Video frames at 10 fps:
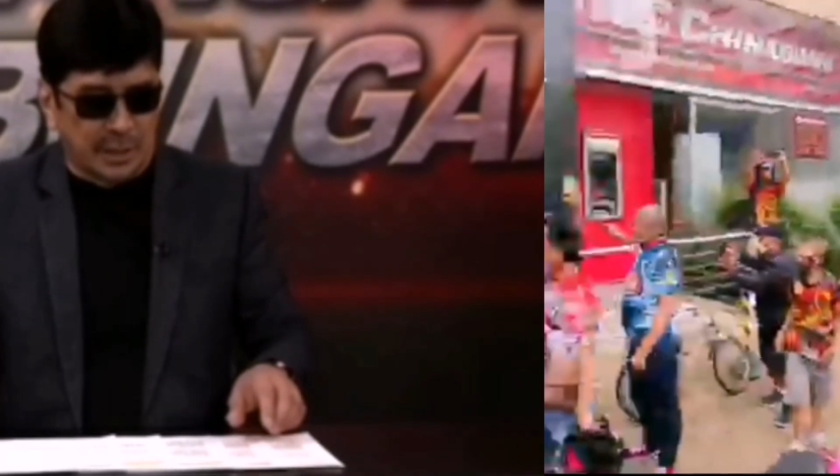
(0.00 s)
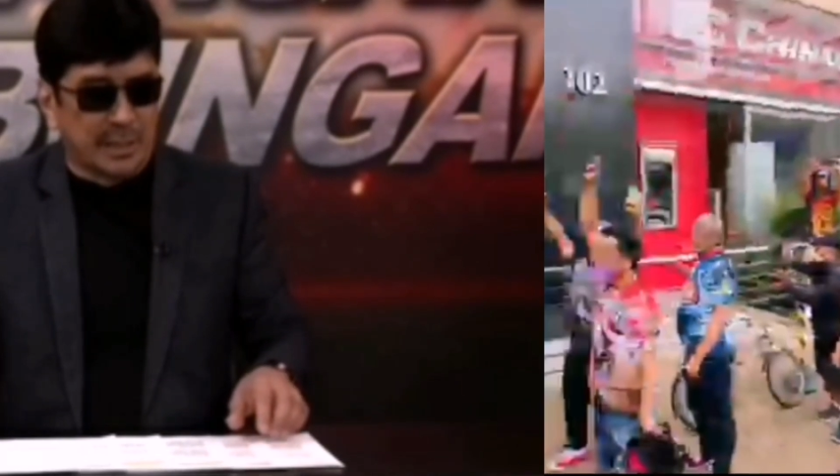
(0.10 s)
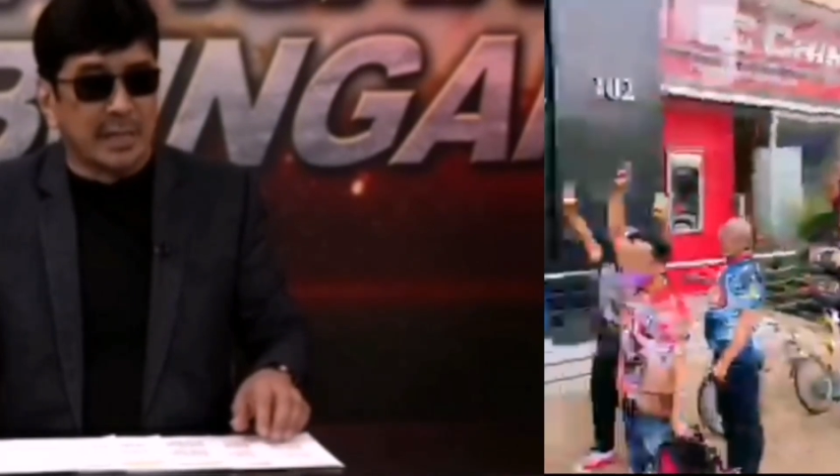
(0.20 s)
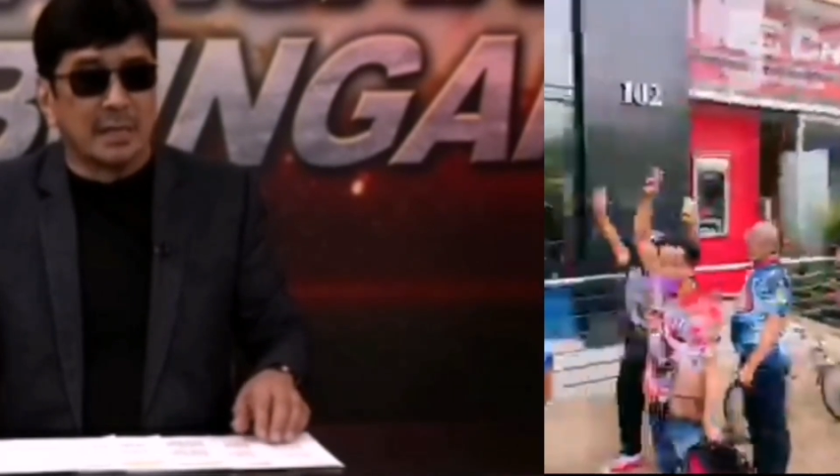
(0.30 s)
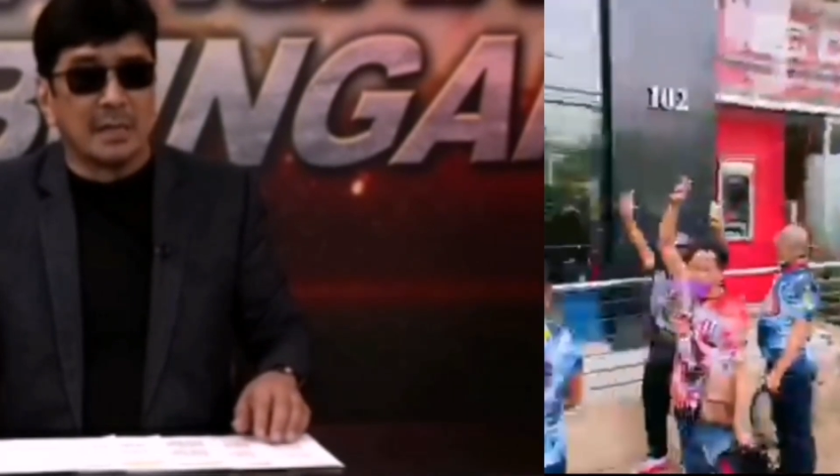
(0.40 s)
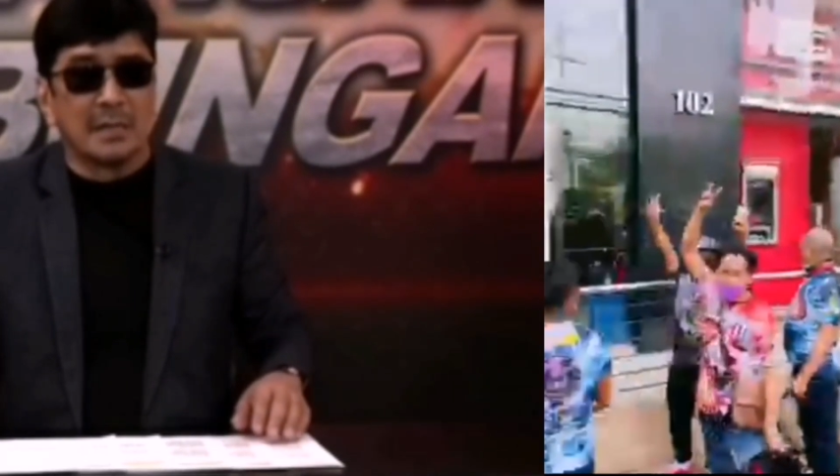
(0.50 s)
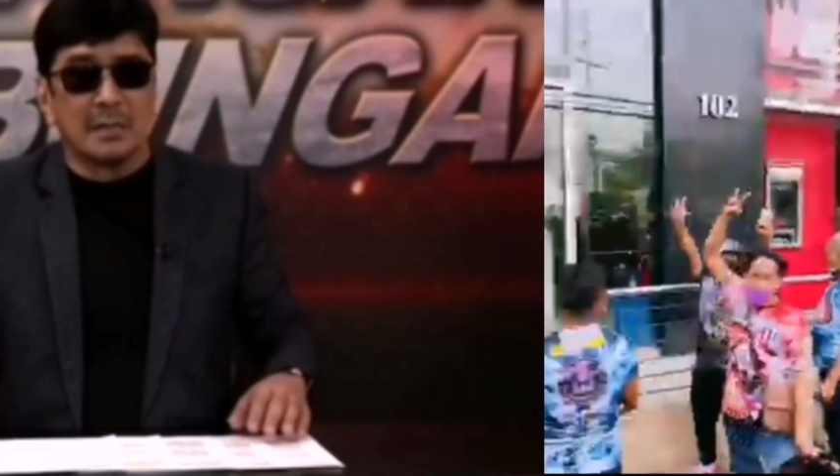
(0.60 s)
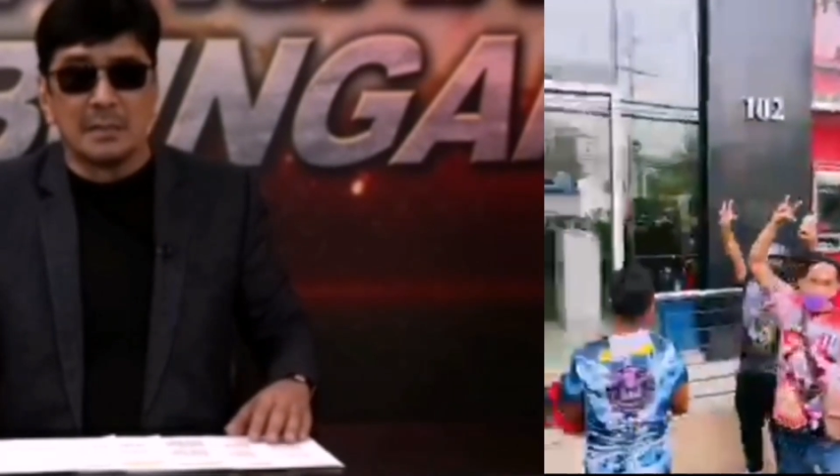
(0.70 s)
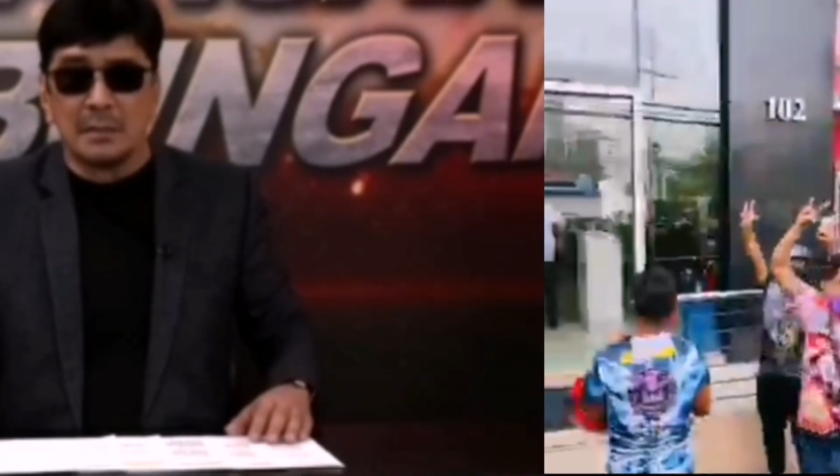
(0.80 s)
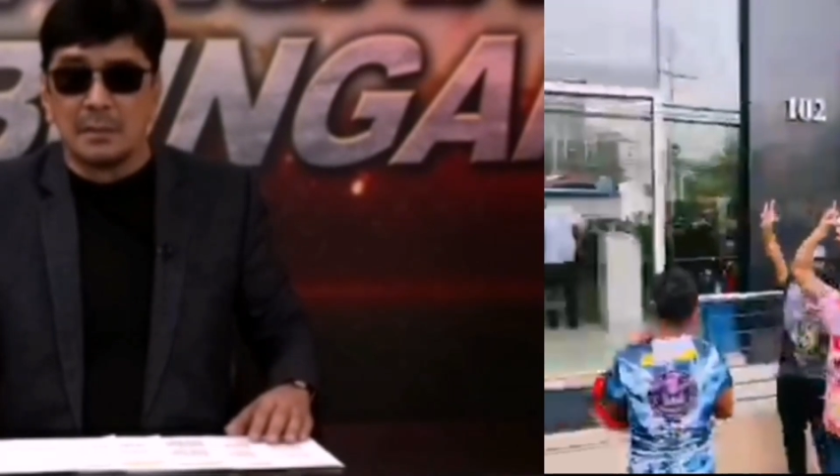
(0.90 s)
sa
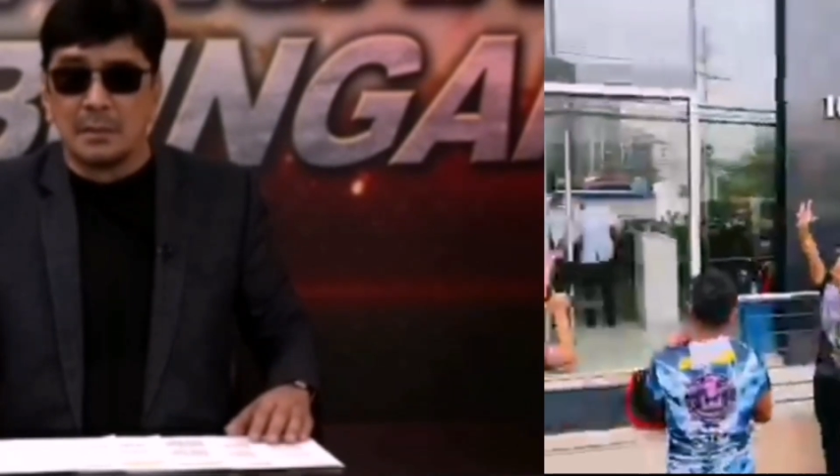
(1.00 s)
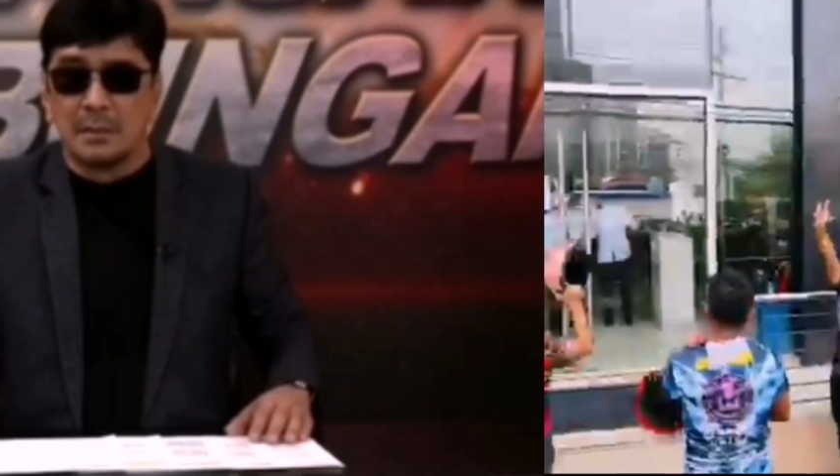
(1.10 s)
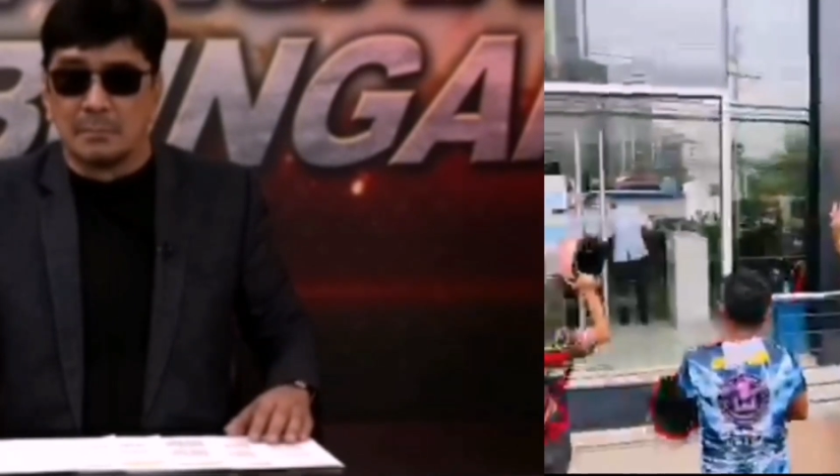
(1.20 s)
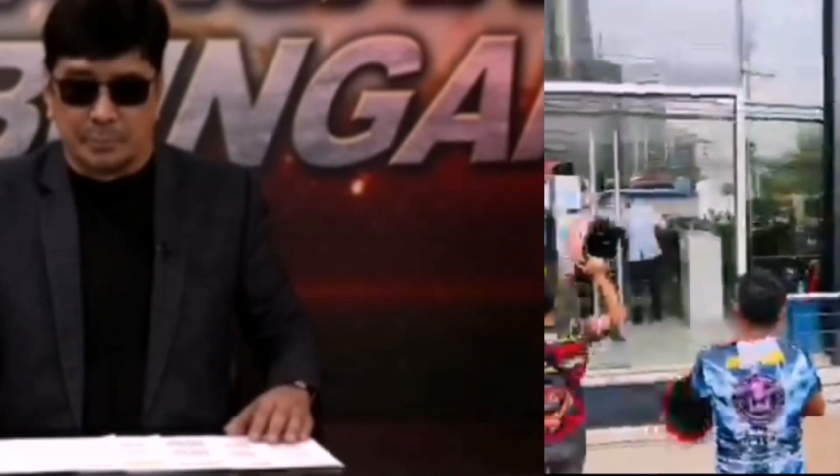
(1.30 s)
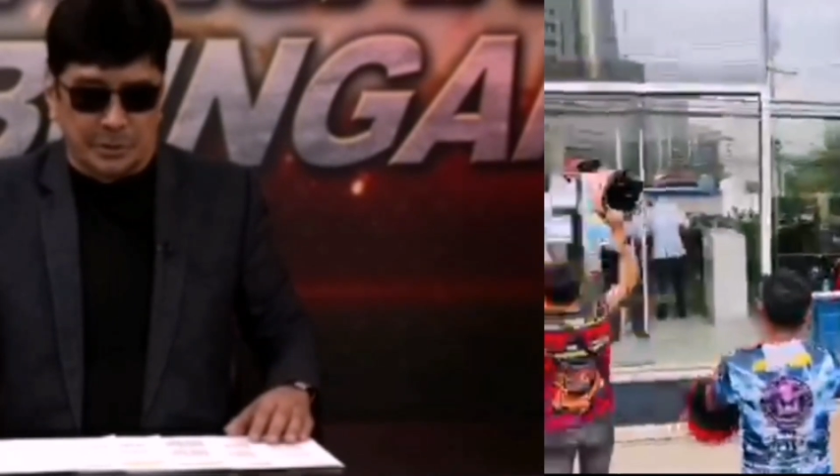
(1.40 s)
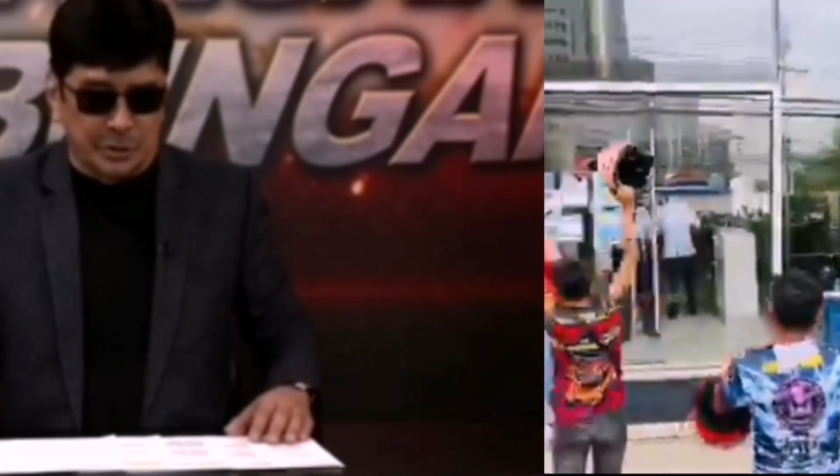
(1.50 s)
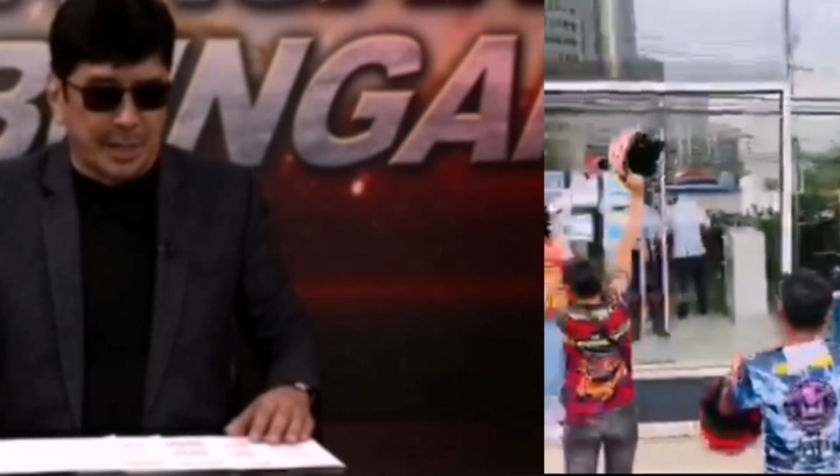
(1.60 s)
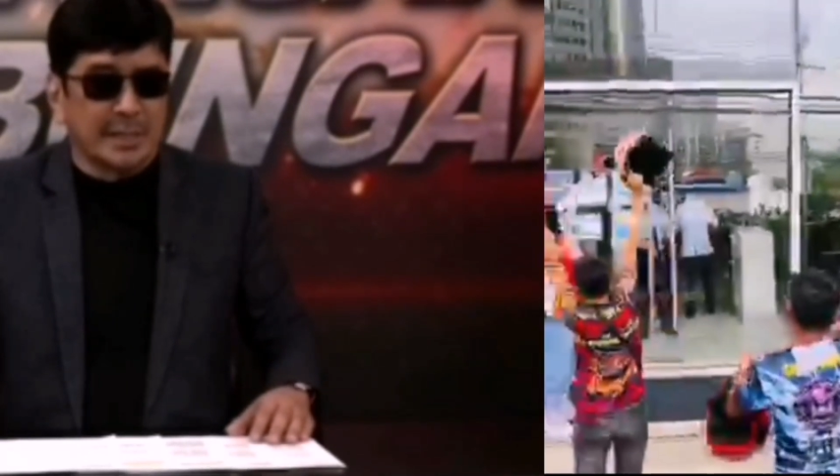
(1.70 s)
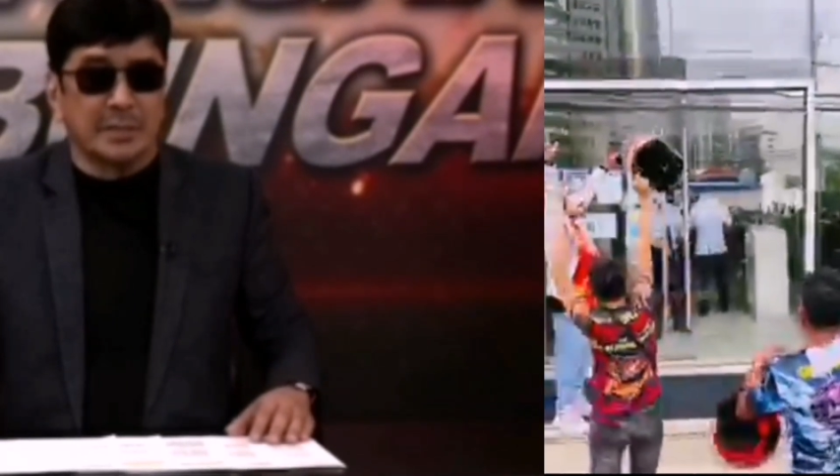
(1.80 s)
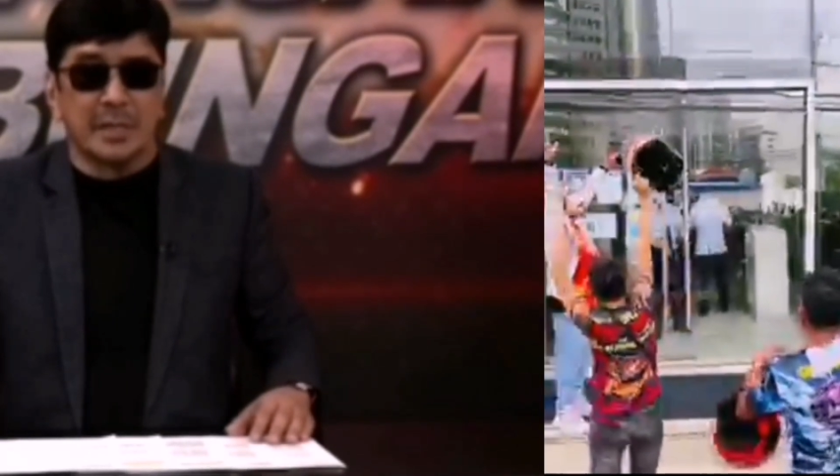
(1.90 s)
kanilang
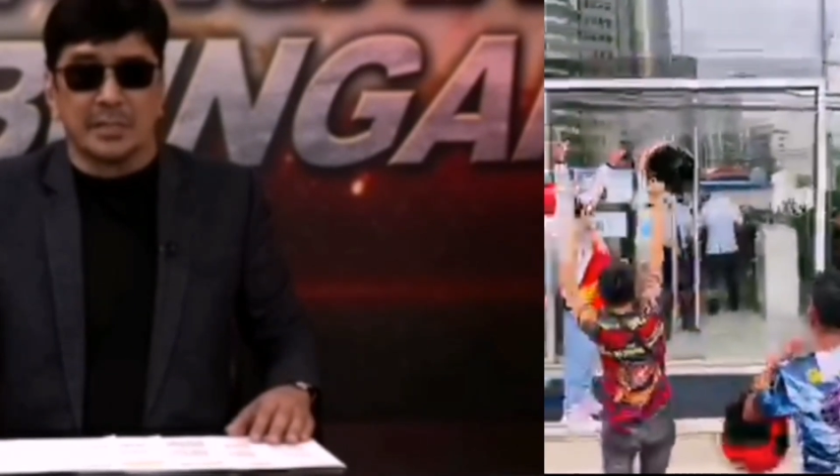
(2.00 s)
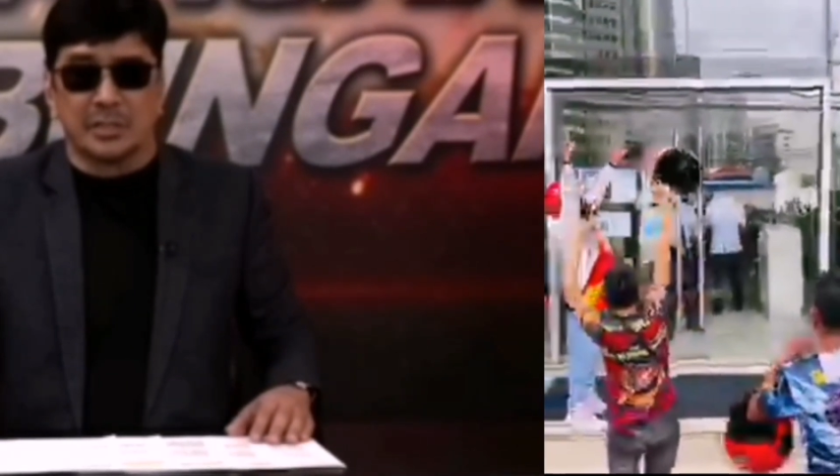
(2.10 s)
Presidente